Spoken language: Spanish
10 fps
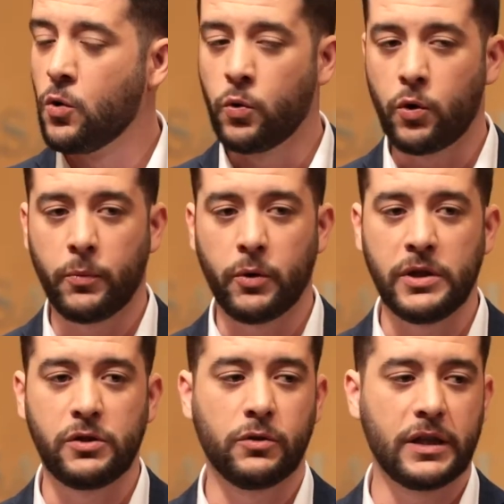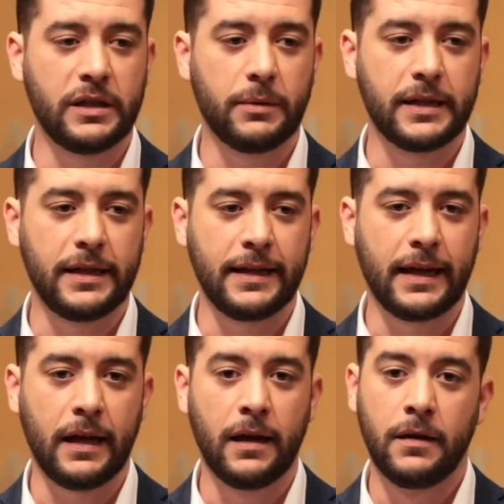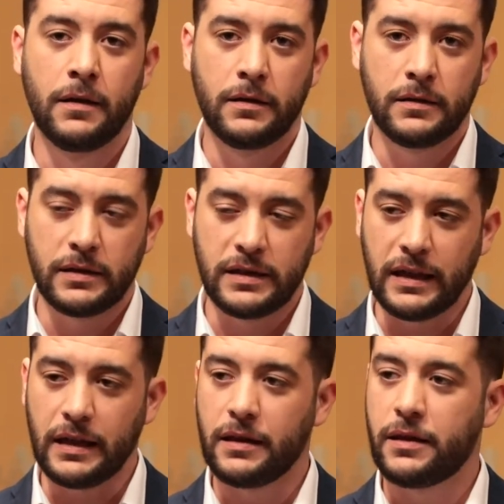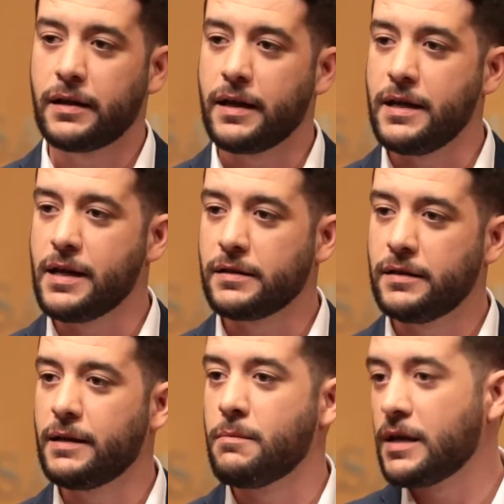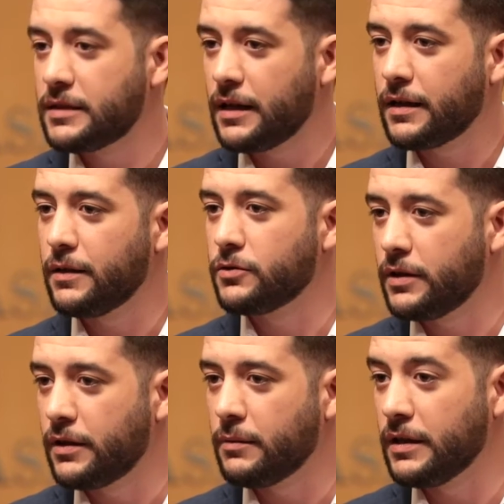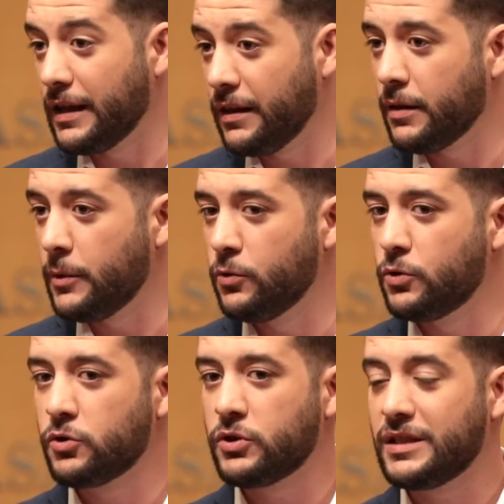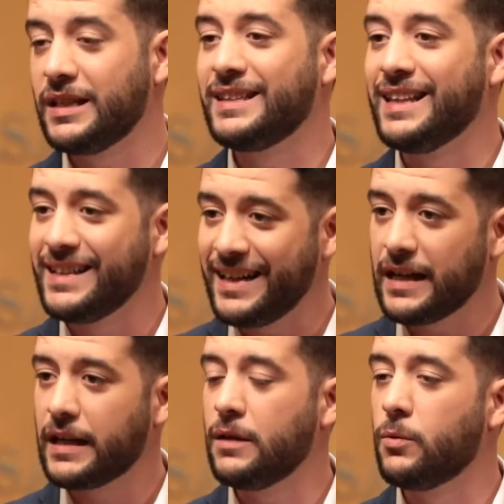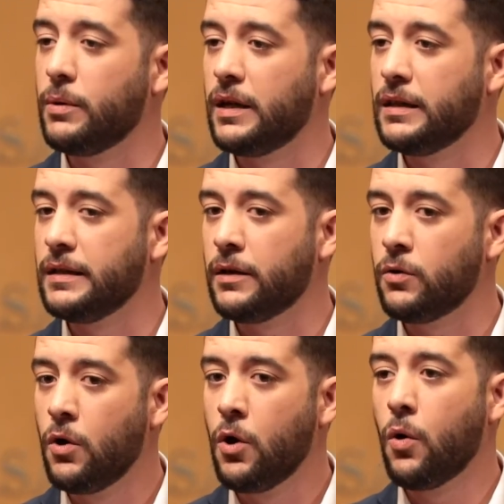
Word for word: un compromiso que se basaría en que si el cercanías llega más tarde de, los 15, de 15 minutos, se tendría que devolver el dinero